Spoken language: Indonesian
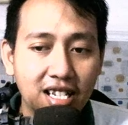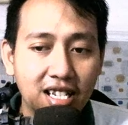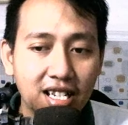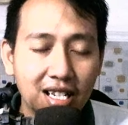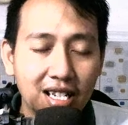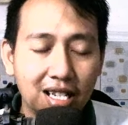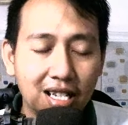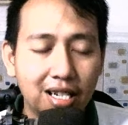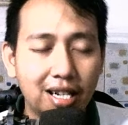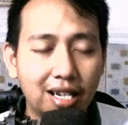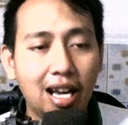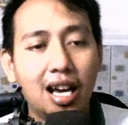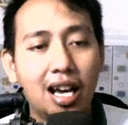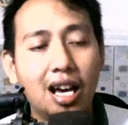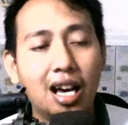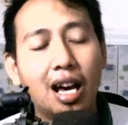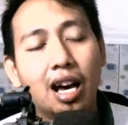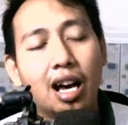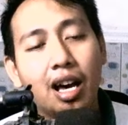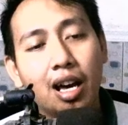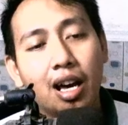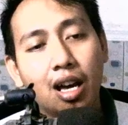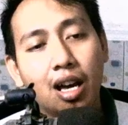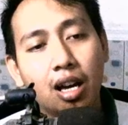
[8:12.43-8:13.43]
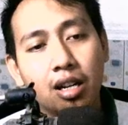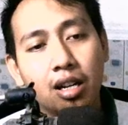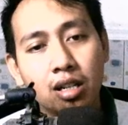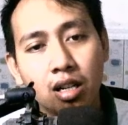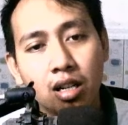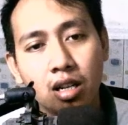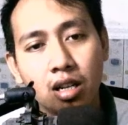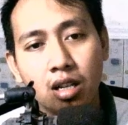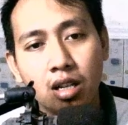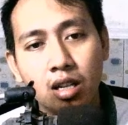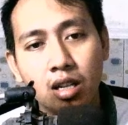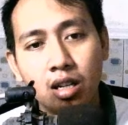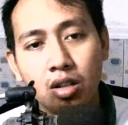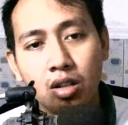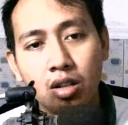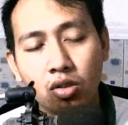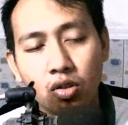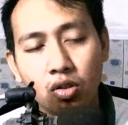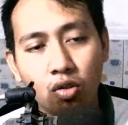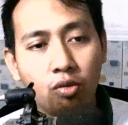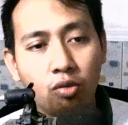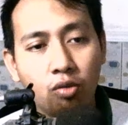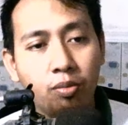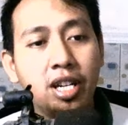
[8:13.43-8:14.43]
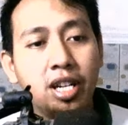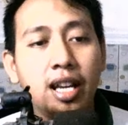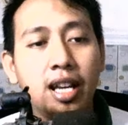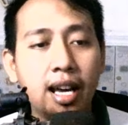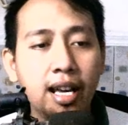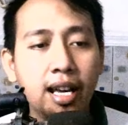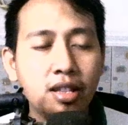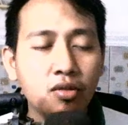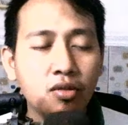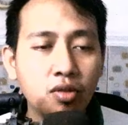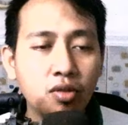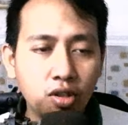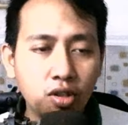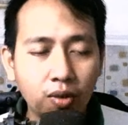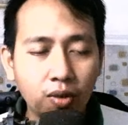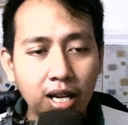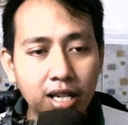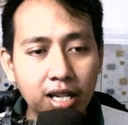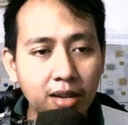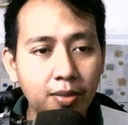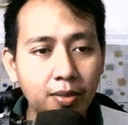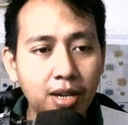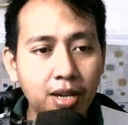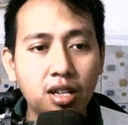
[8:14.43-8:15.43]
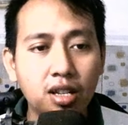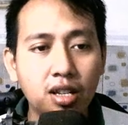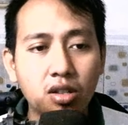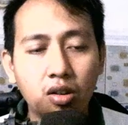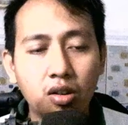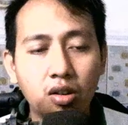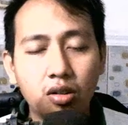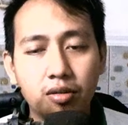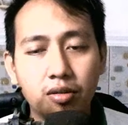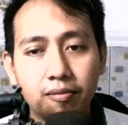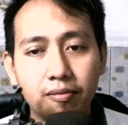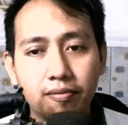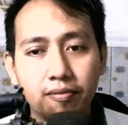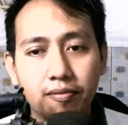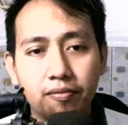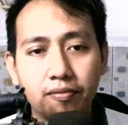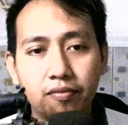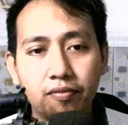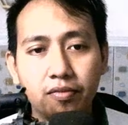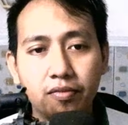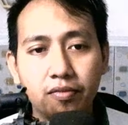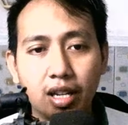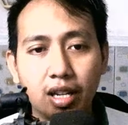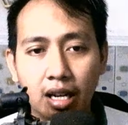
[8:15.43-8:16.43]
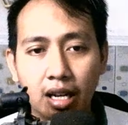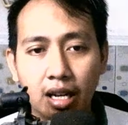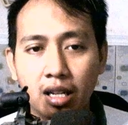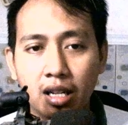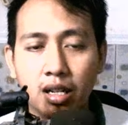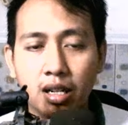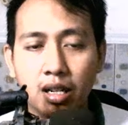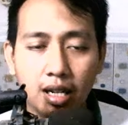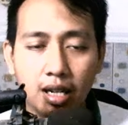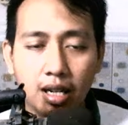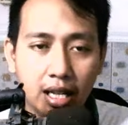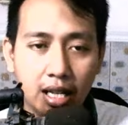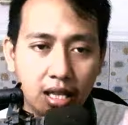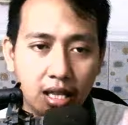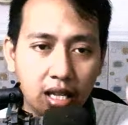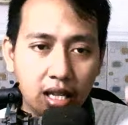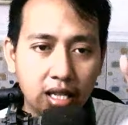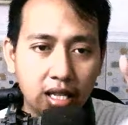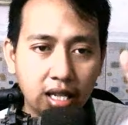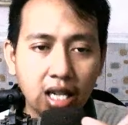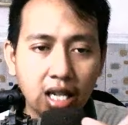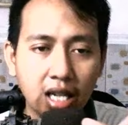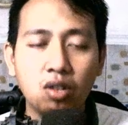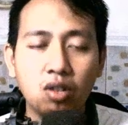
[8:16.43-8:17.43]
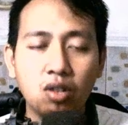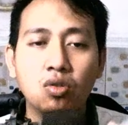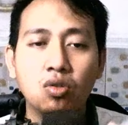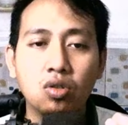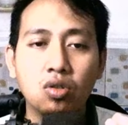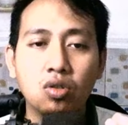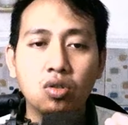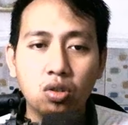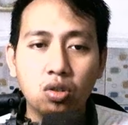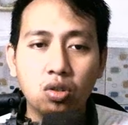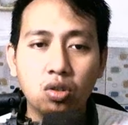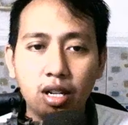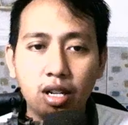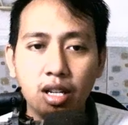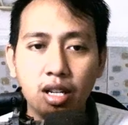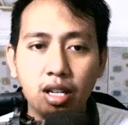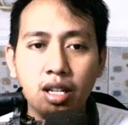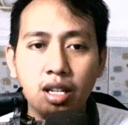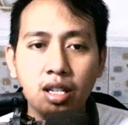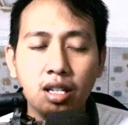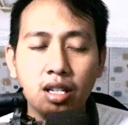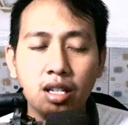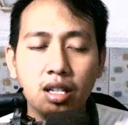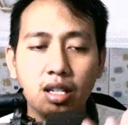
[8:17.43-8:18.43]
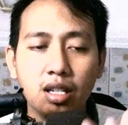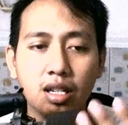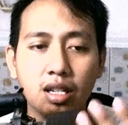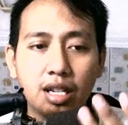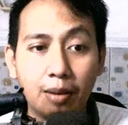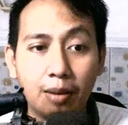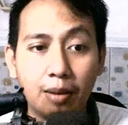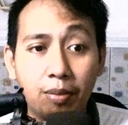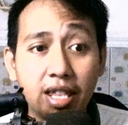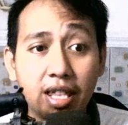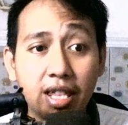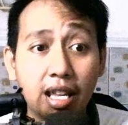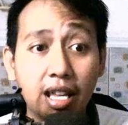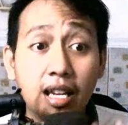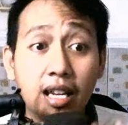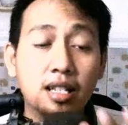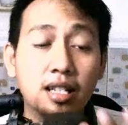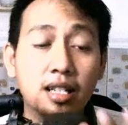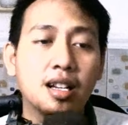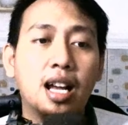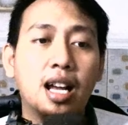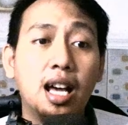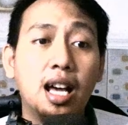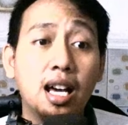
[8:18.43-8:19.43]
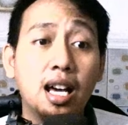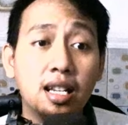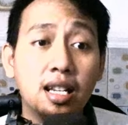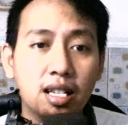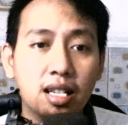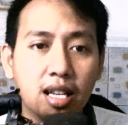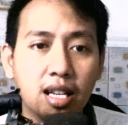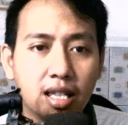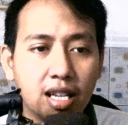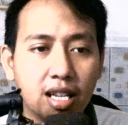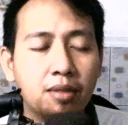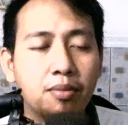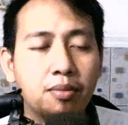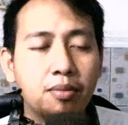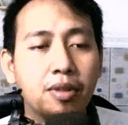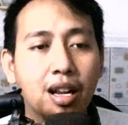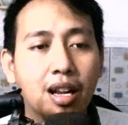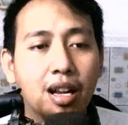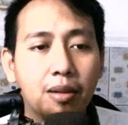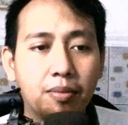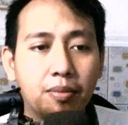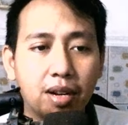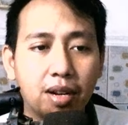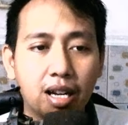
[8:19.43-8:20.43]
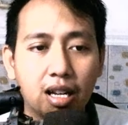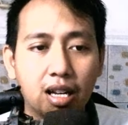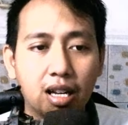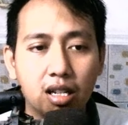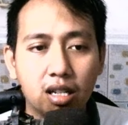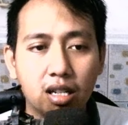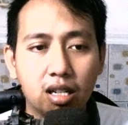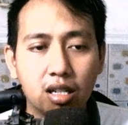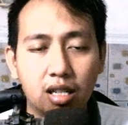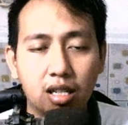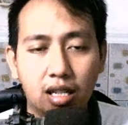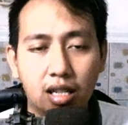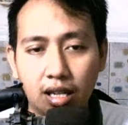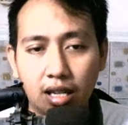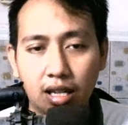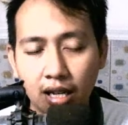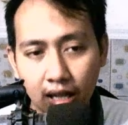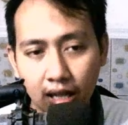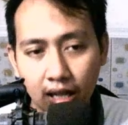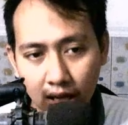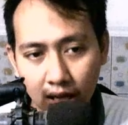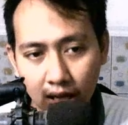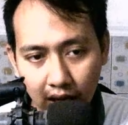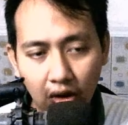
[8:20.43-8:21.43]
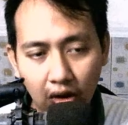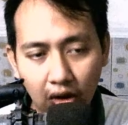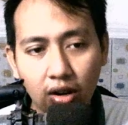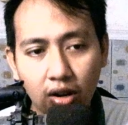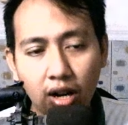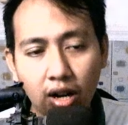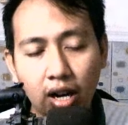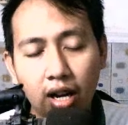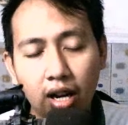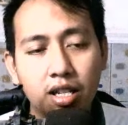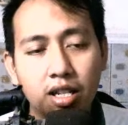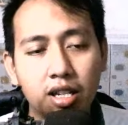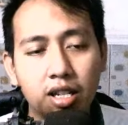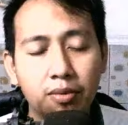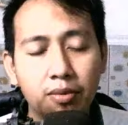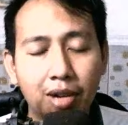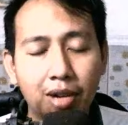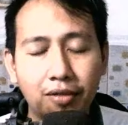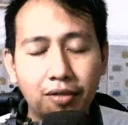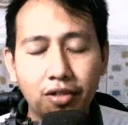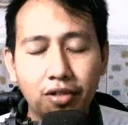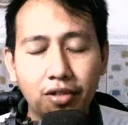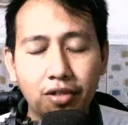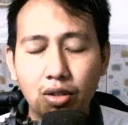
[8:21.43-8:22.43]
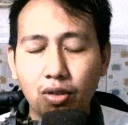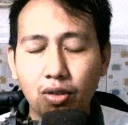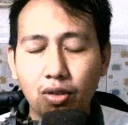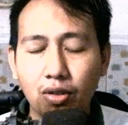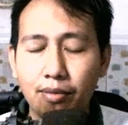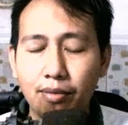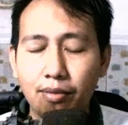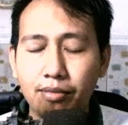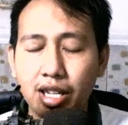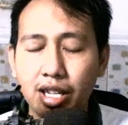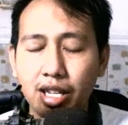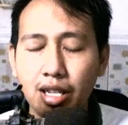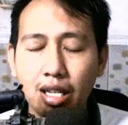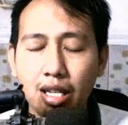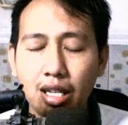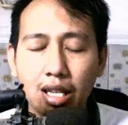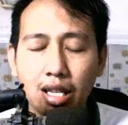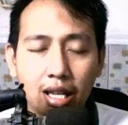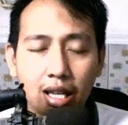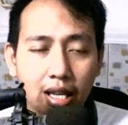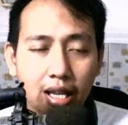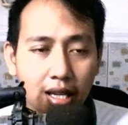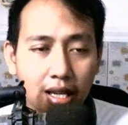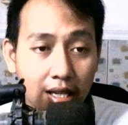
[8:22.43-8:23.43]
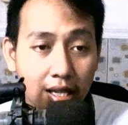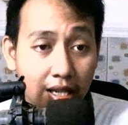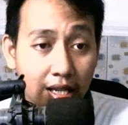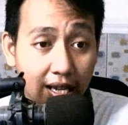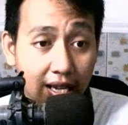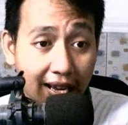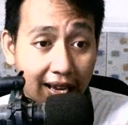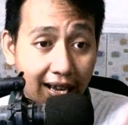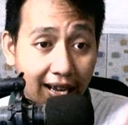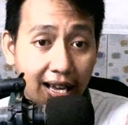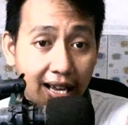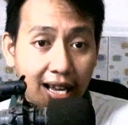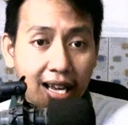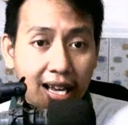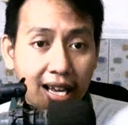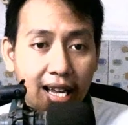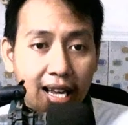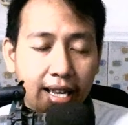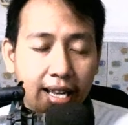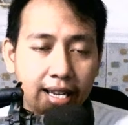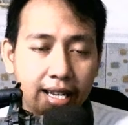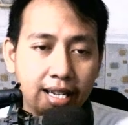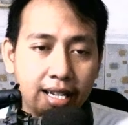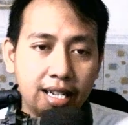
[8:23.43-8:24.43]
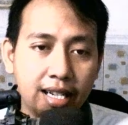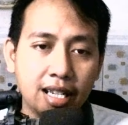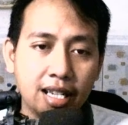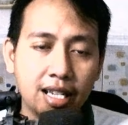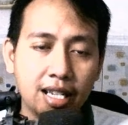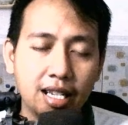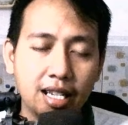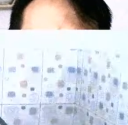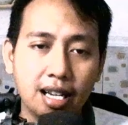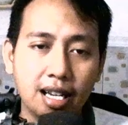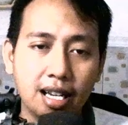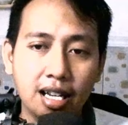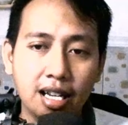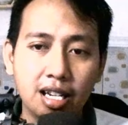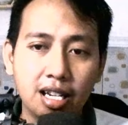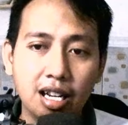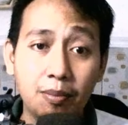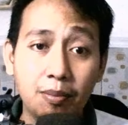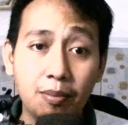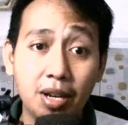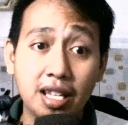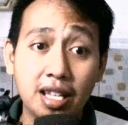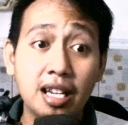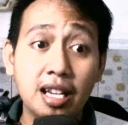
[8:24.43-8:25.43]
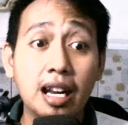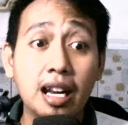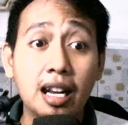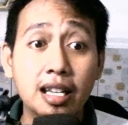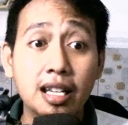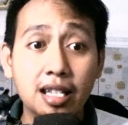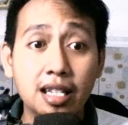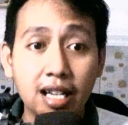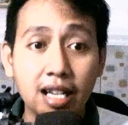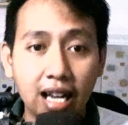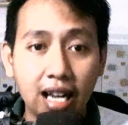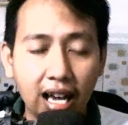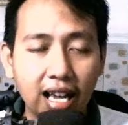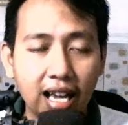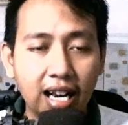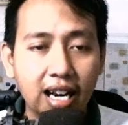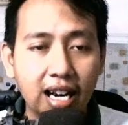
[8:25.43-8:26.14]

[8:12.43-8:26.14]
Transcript: Dan Tokopedia itu dijual sama TikTok. Ya, nantinya Goto ini dapat dana segar sekitar berapa? Ya, kalau kalian simak video kami, ya ini ya dapatkan dana segar